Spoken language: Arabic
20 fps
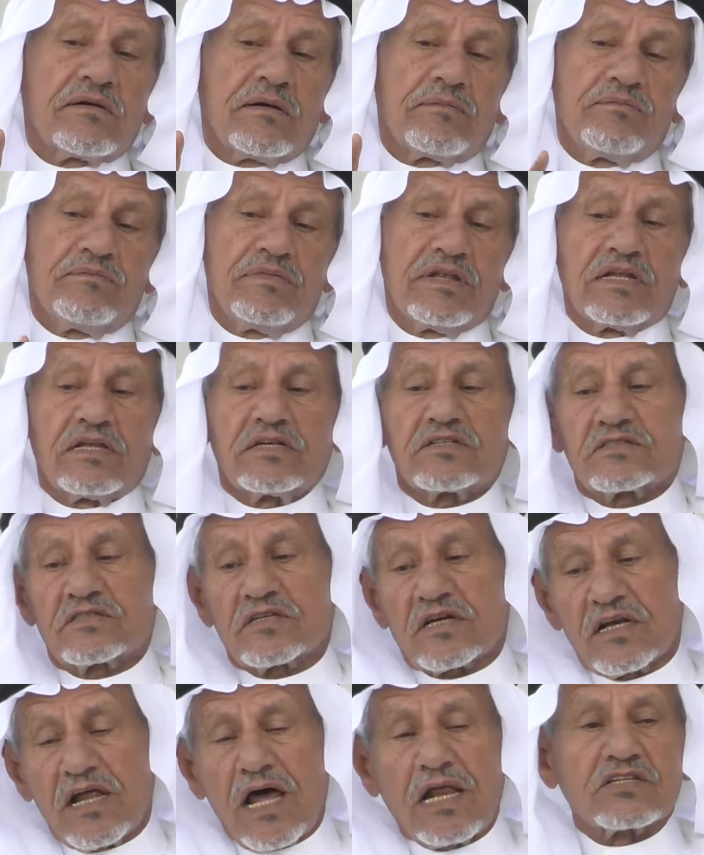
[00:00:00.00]

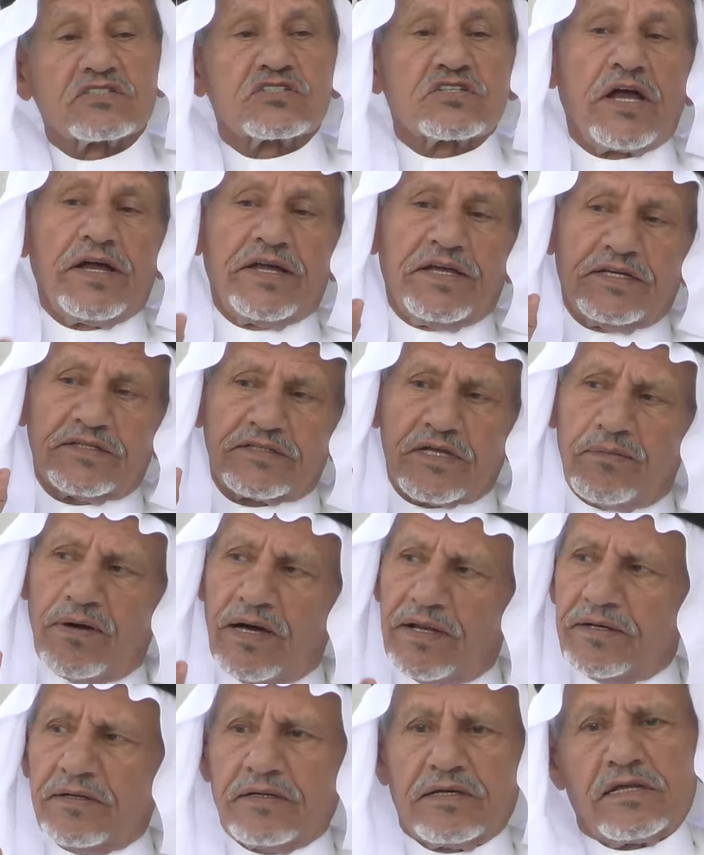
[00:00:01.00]
بالاستغلال الصحيح طبعا
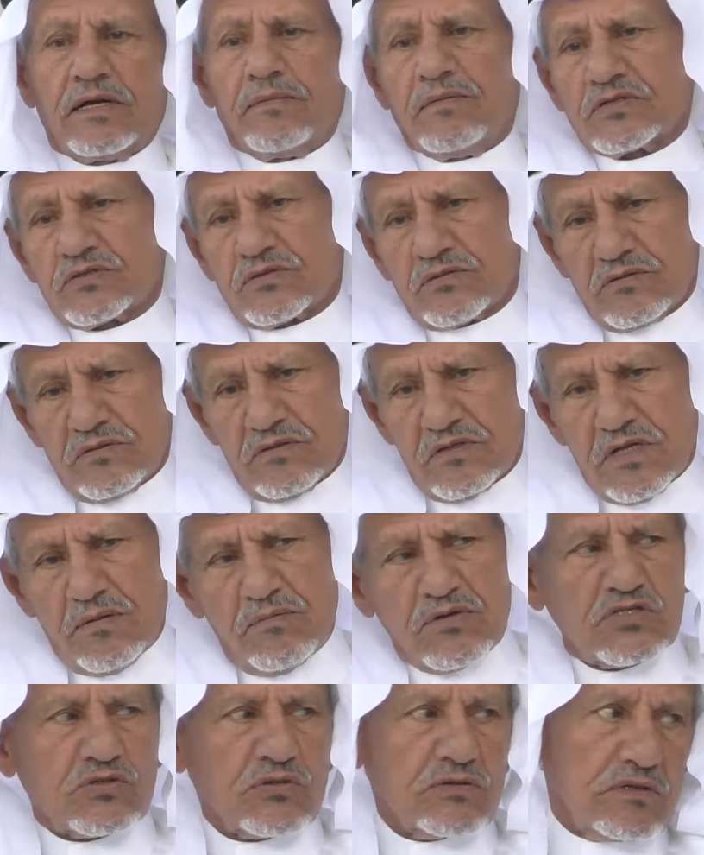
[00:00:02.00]
إذا ما إذا ما
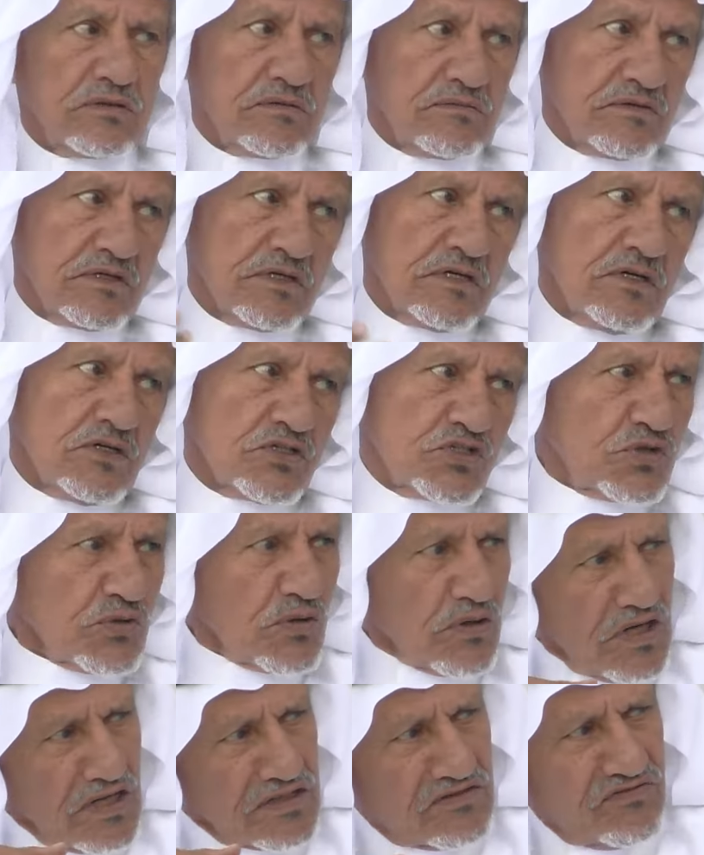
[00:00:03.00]

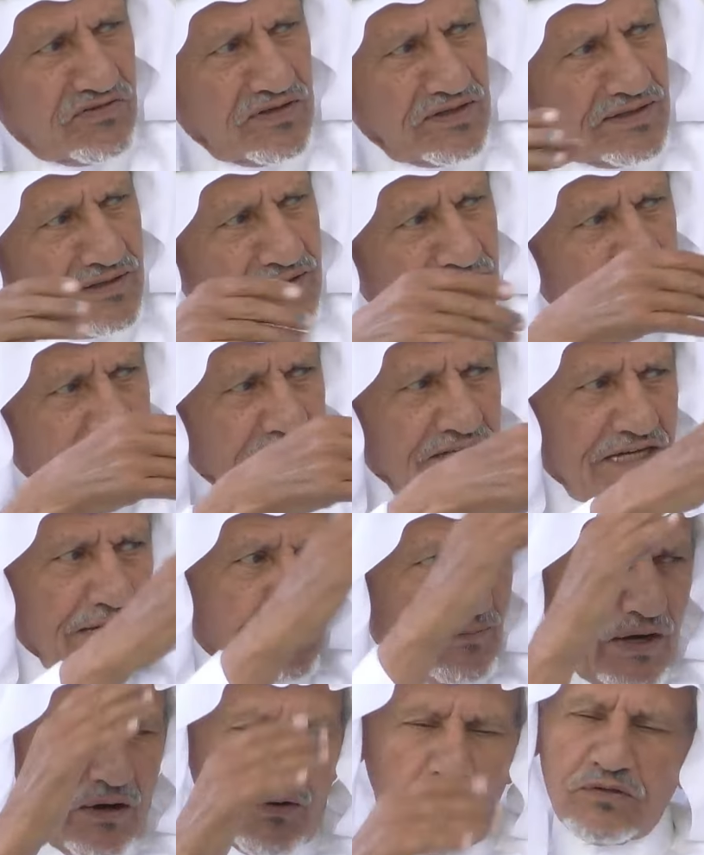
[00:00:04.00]
استغلت في
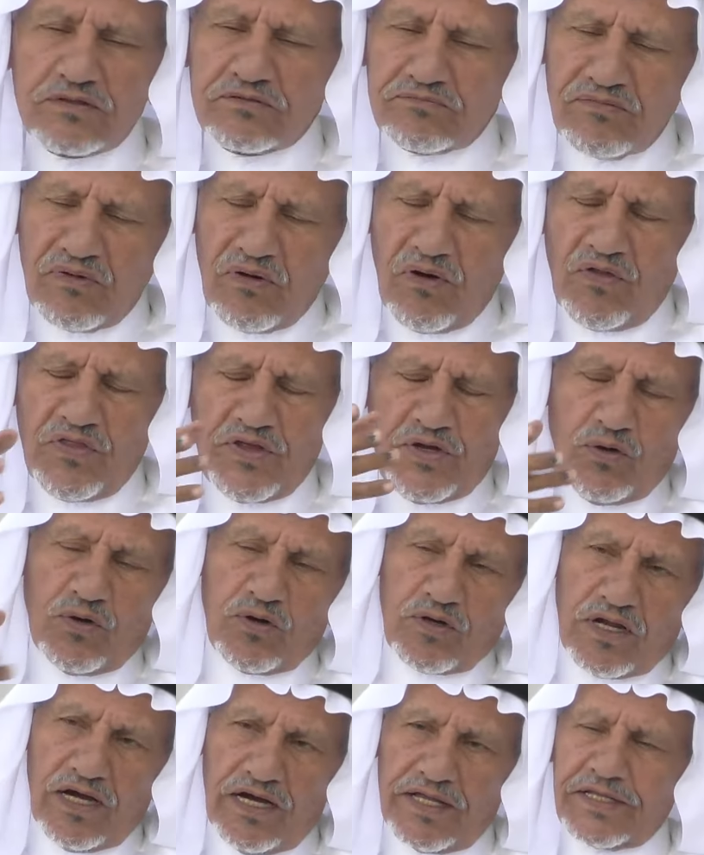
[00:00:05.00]
كما قلت مواضيع
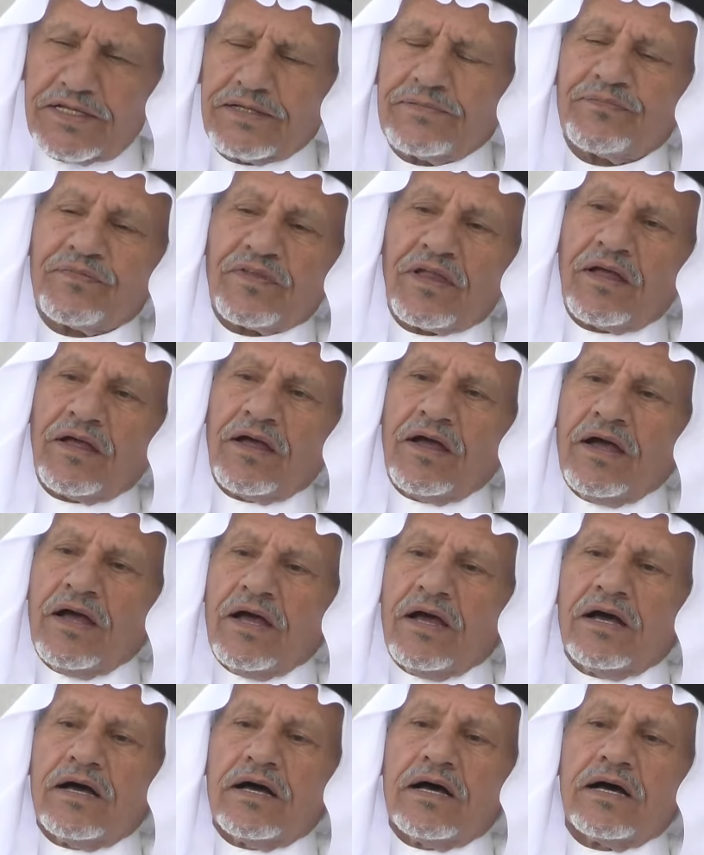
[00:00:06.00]
أخرى هذه
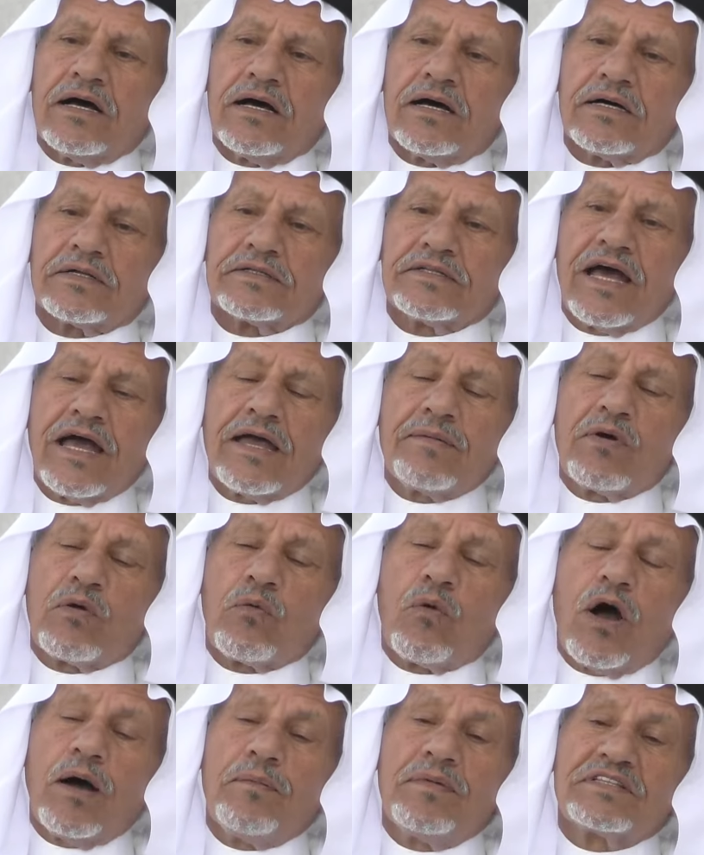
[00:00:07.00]
آه، دائما
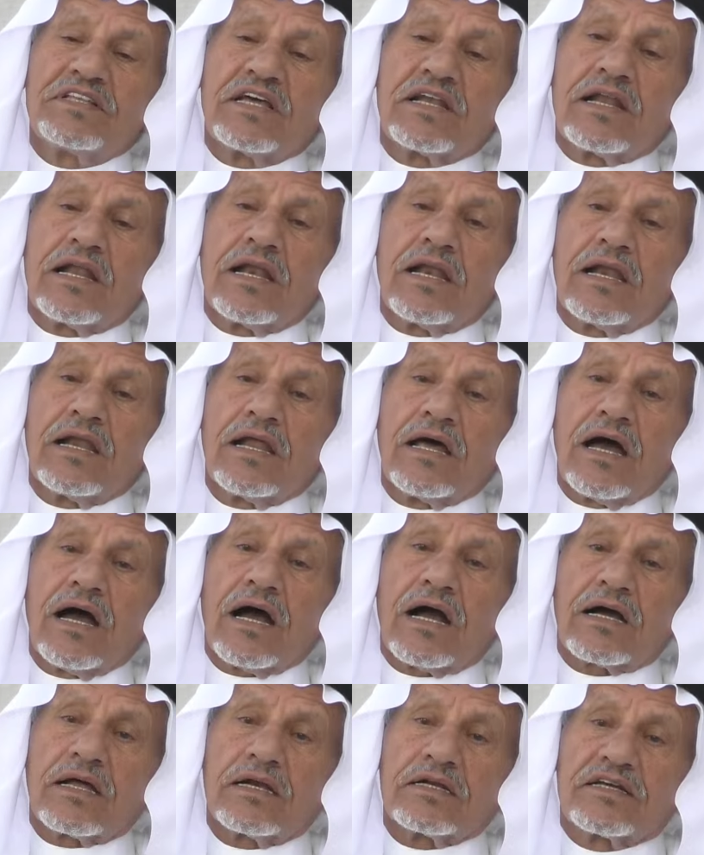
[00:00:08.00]
وأبدا
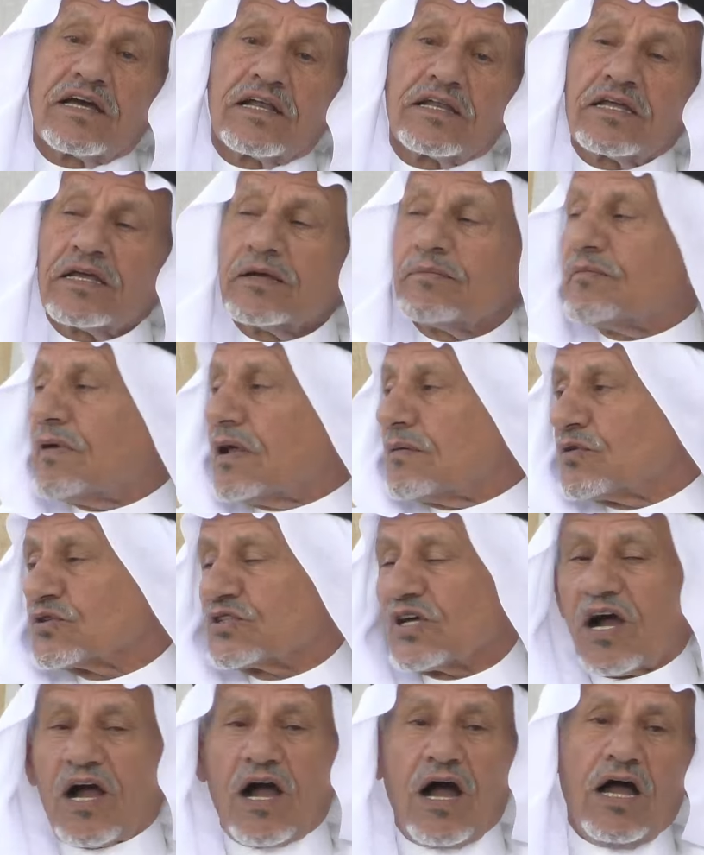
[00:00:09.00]
الأخ الكريم
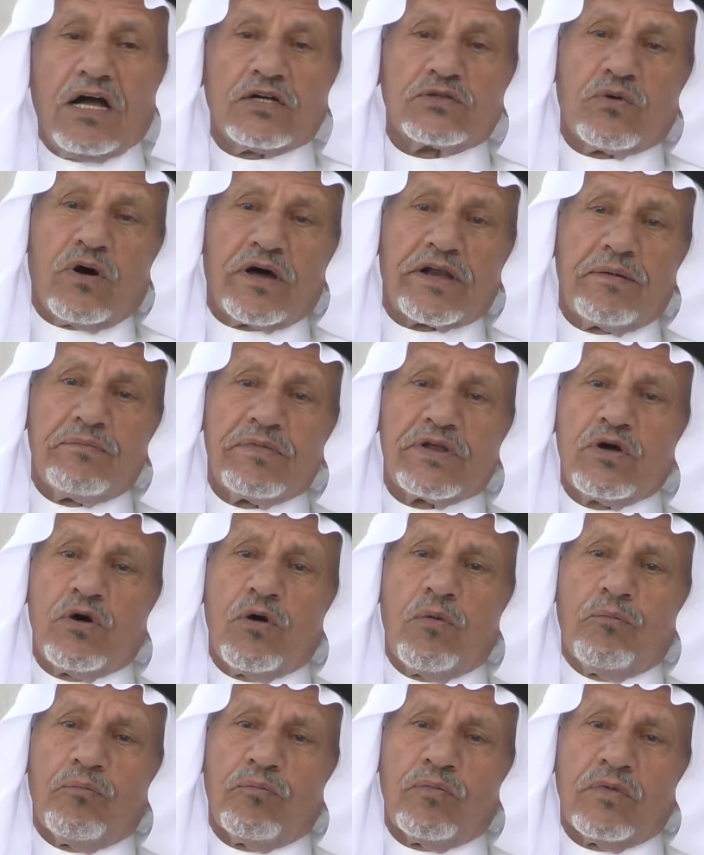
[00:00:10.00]
المتقاعد وأنا منهم